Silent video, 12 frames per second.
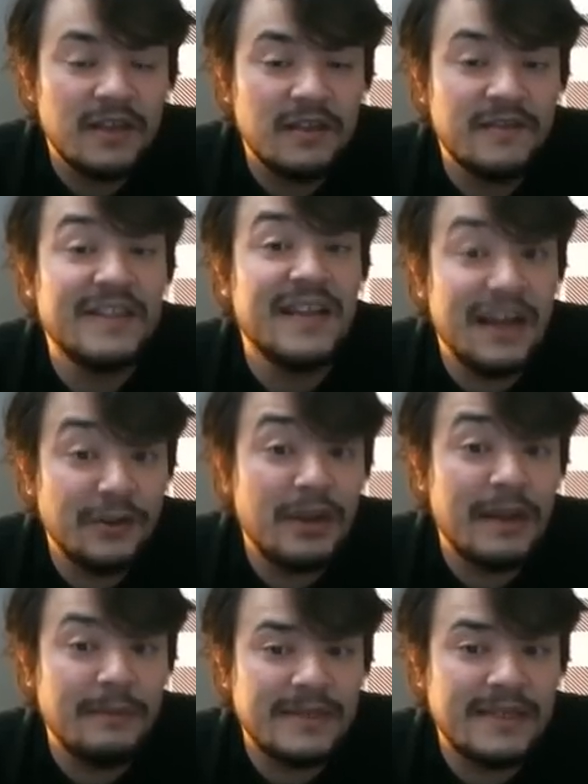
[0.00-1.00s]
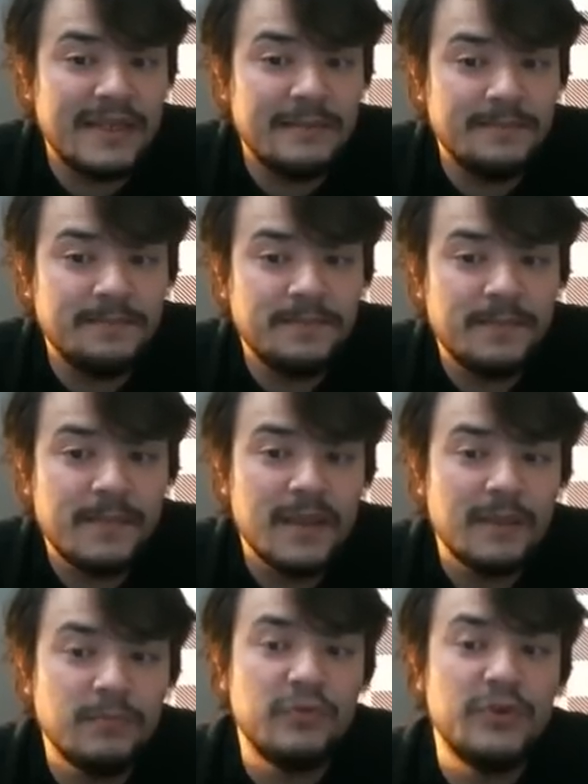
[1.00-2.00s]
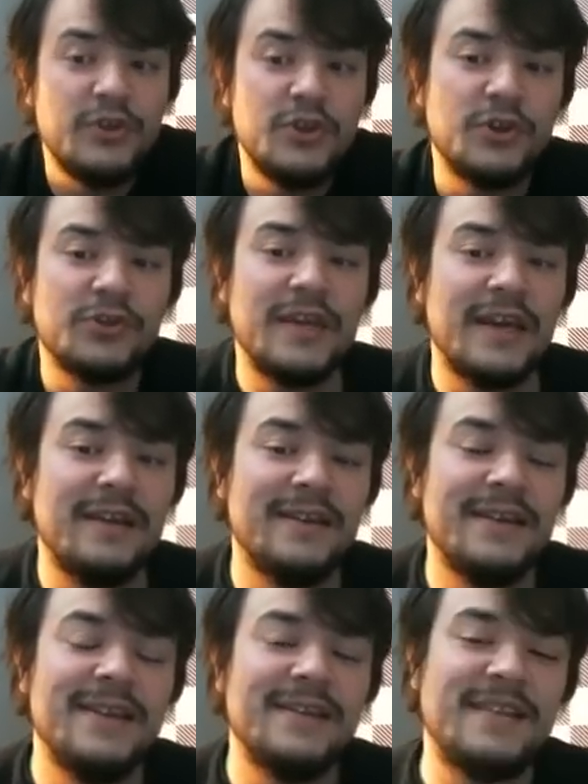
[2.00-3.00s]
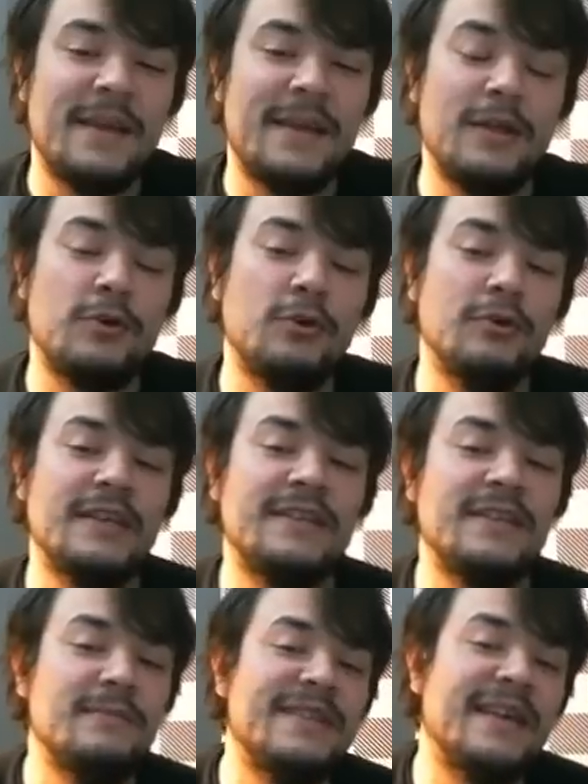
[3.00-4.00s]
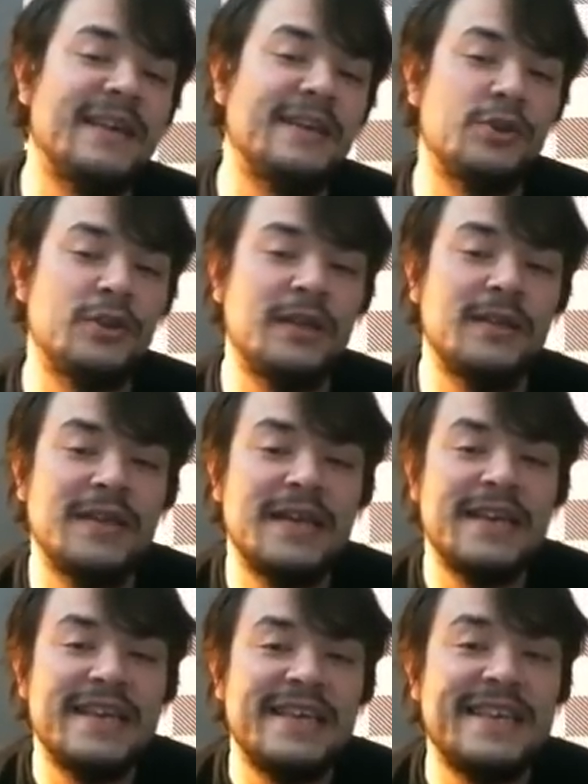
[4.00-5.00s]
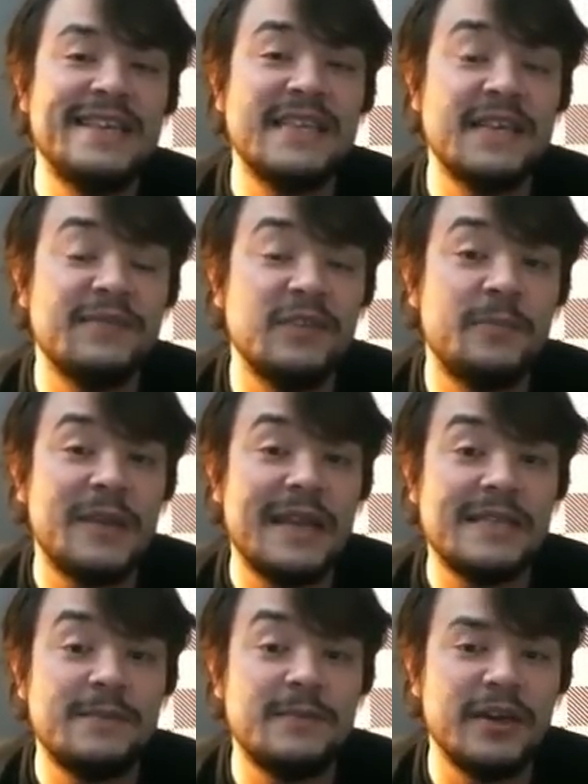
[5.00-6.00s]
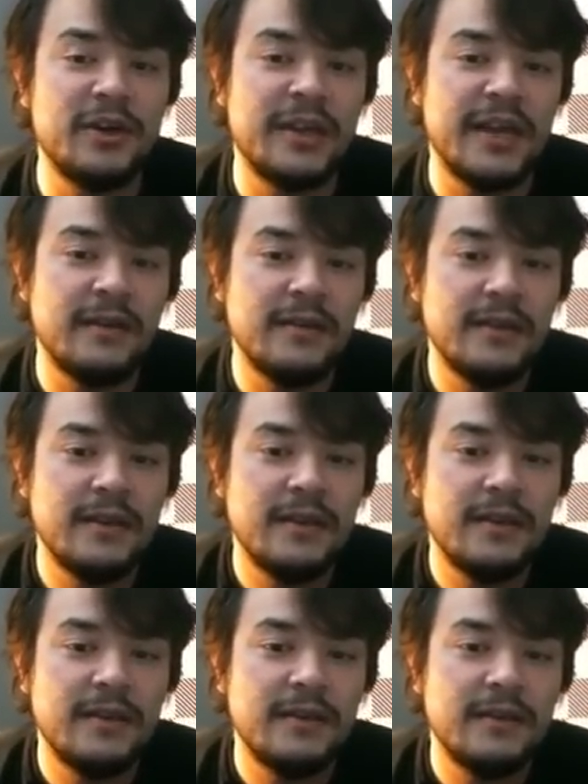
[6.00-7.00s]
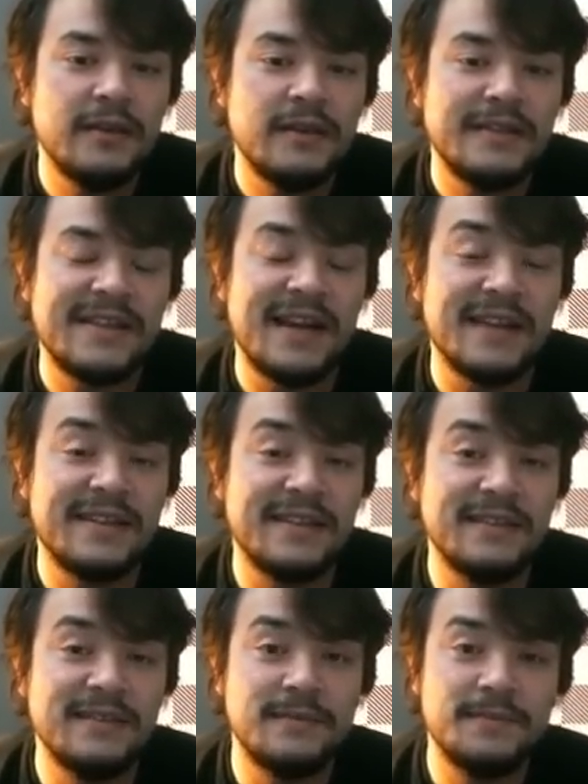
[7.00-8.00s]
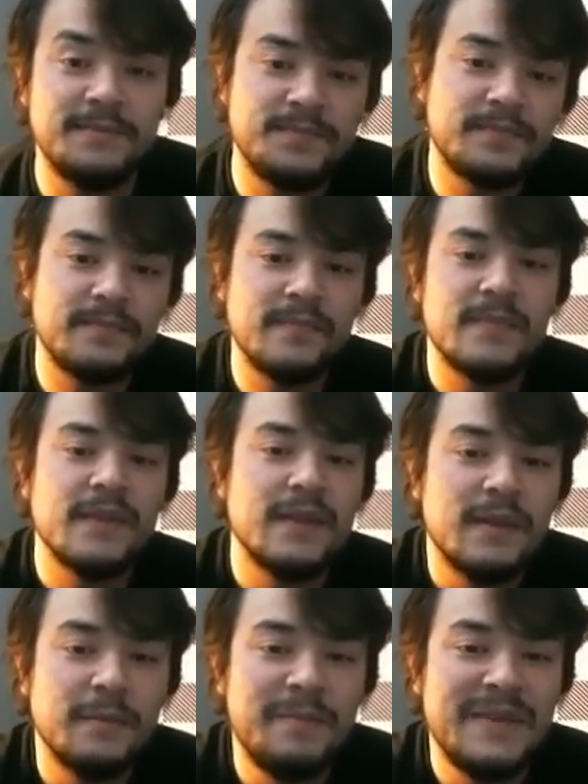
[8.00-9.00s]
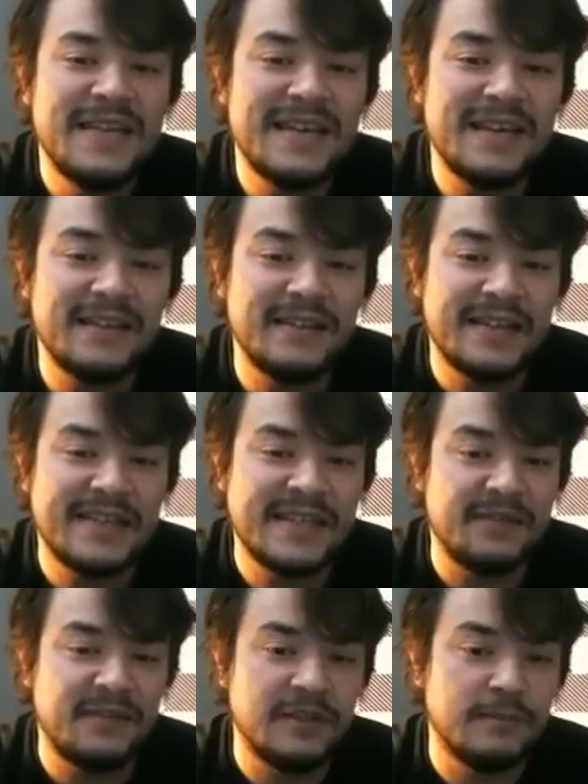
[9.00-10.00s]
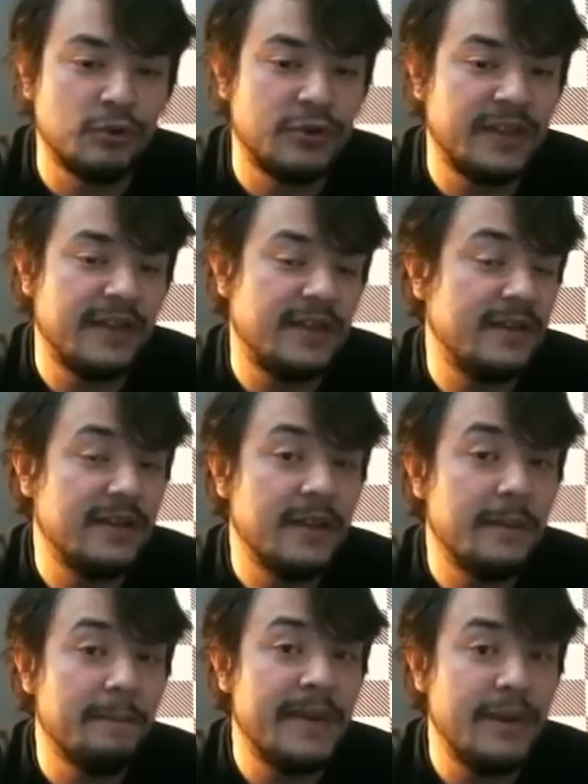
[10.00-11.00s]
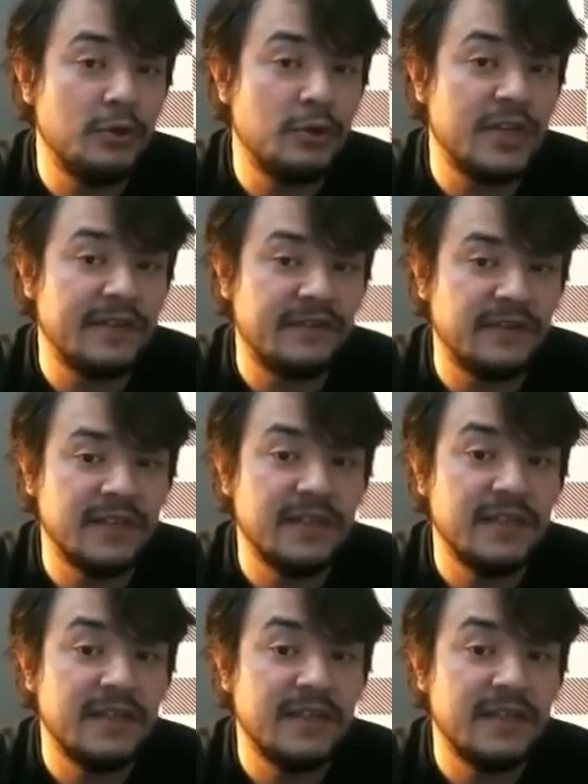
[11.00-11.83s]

Ve daha da önemlisi bu videonun da temel konularından bir tanesi olan iki zayıflık prensibine göre tahtanın bir kanadındaki zayıflık burada B3 zayıflığı